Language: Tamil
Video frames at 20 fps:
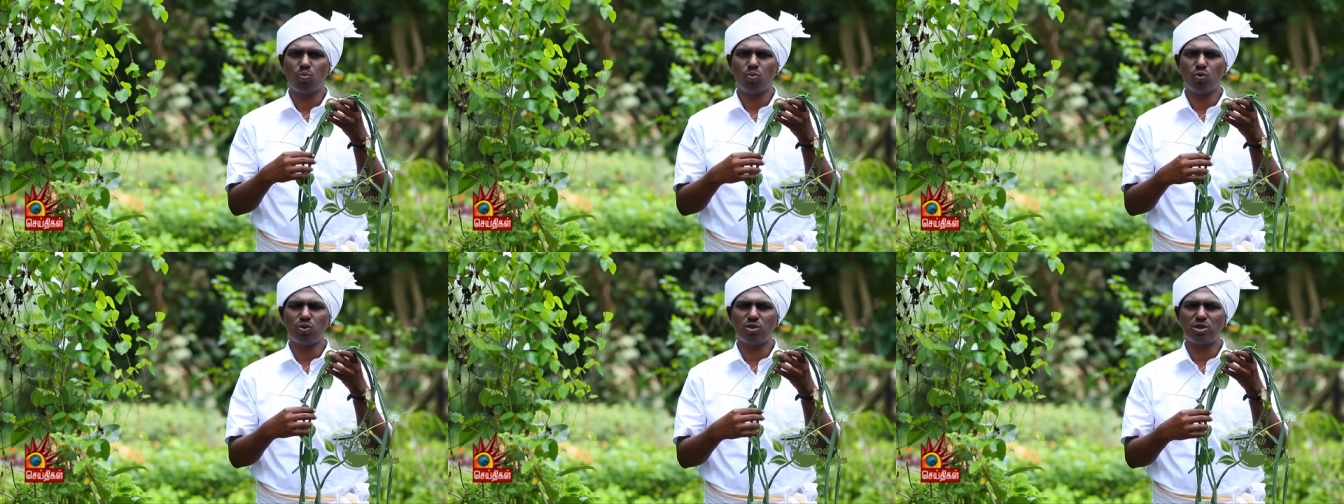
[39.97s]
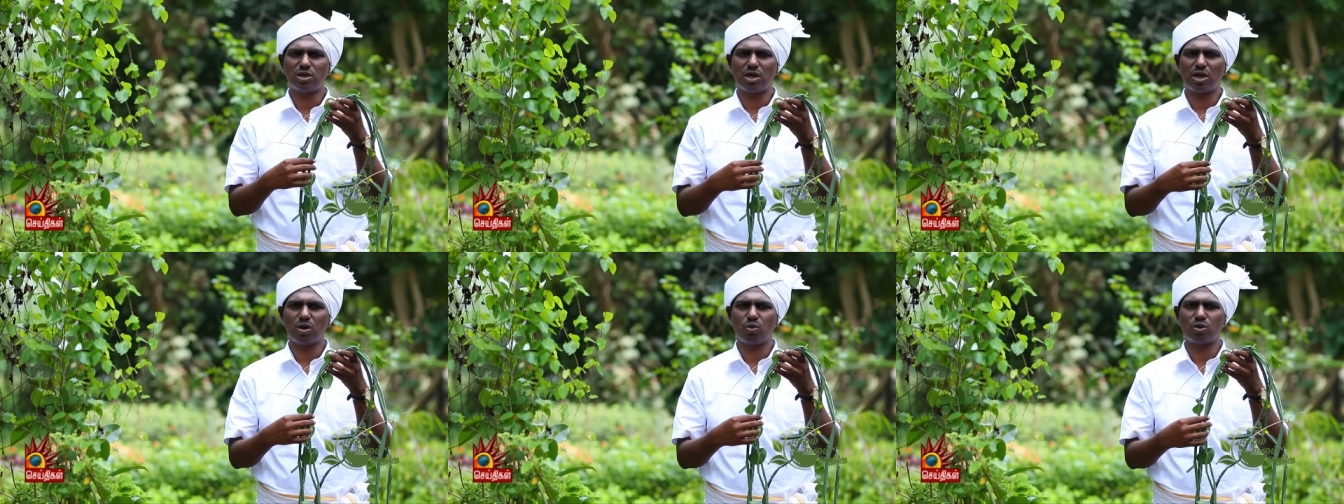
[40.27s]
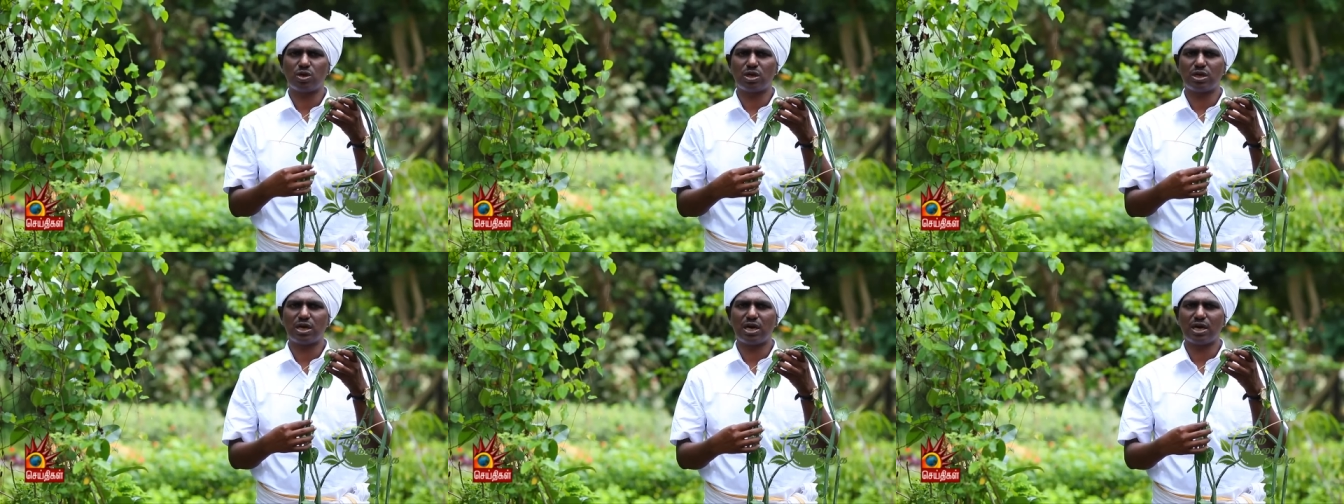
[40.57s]
மூட்டுக்கள்
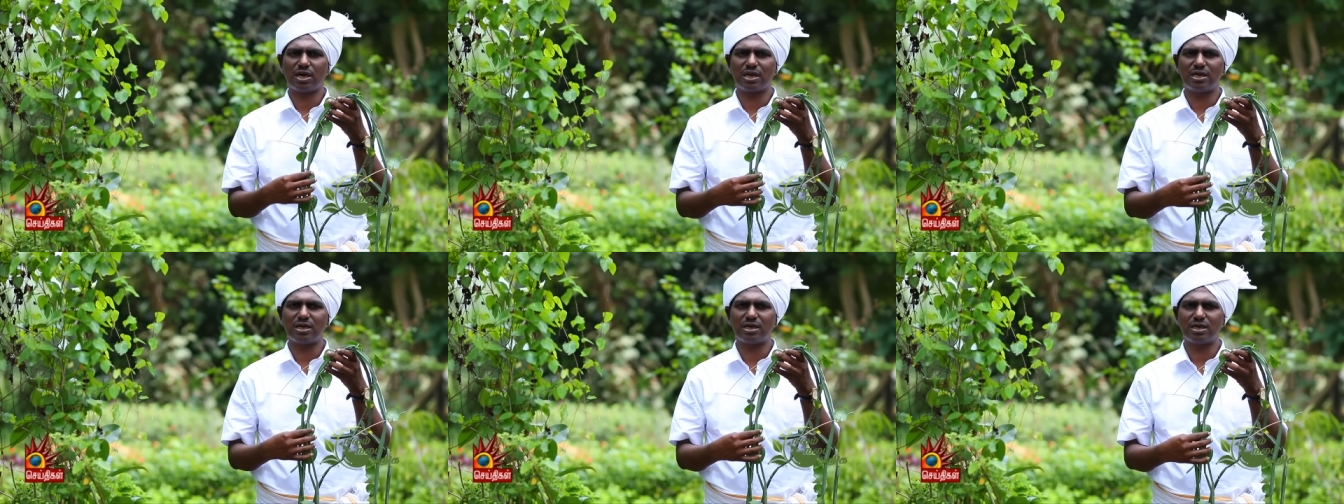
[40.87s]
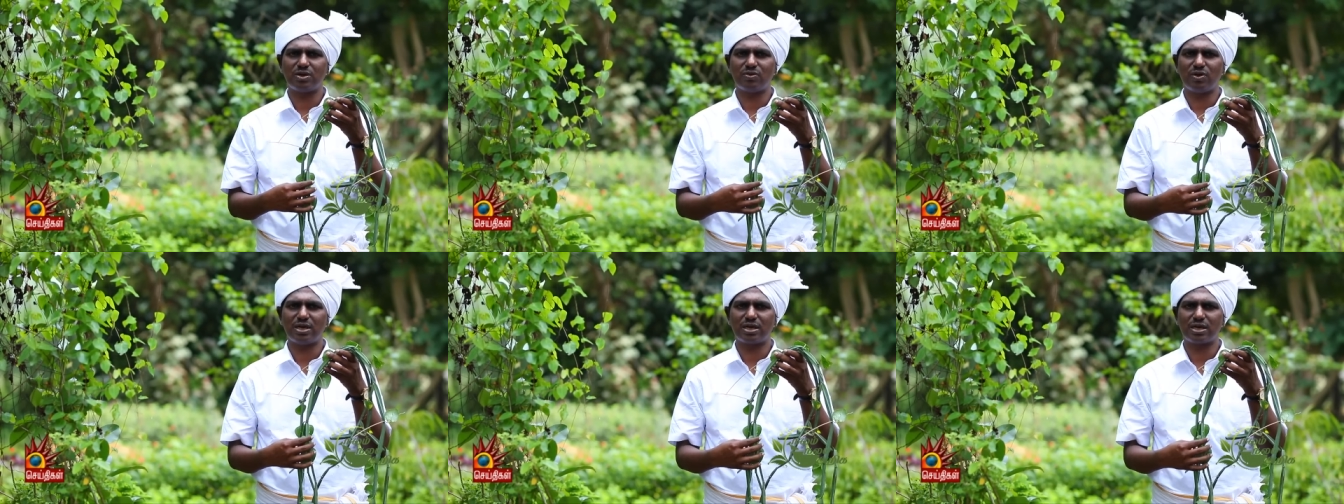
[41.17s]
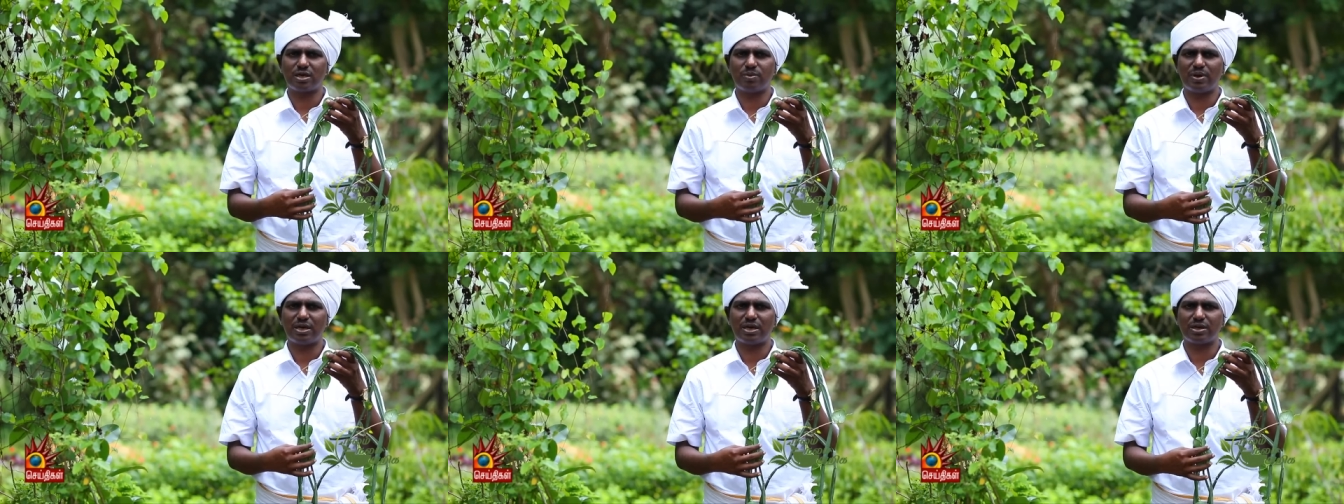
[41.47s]
ஒன்றுன்னா கணுக்கணுவாக
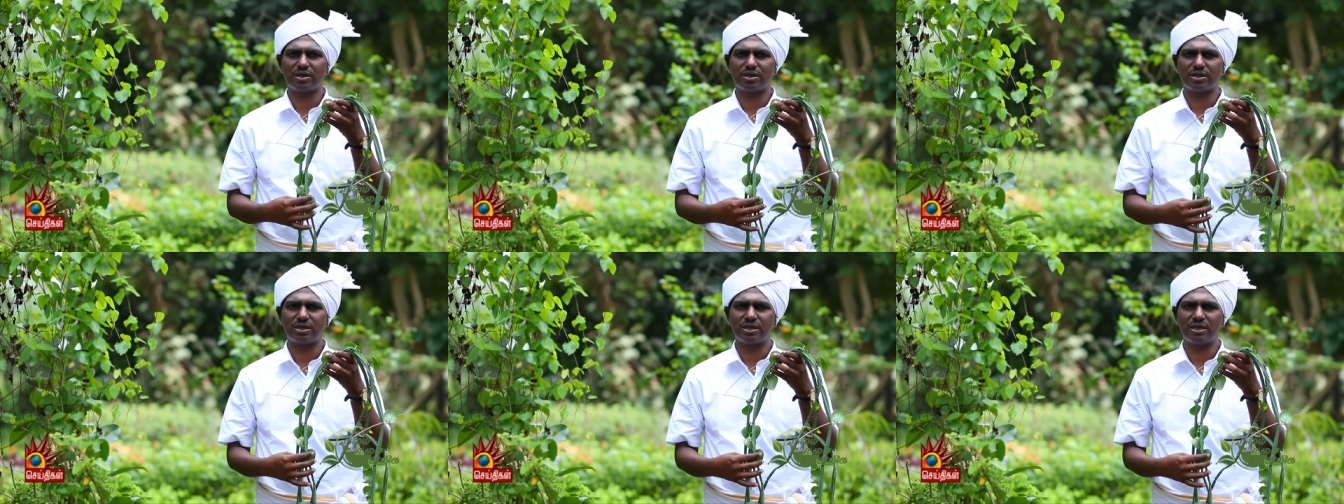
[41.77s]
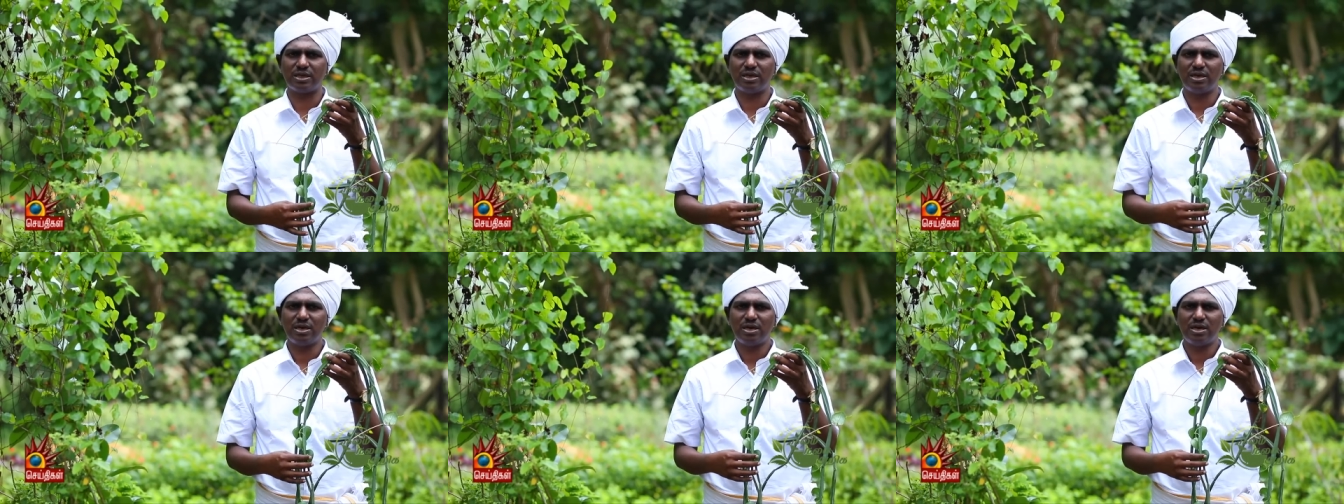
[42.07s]
இருக்க மாதிரி இருக்குது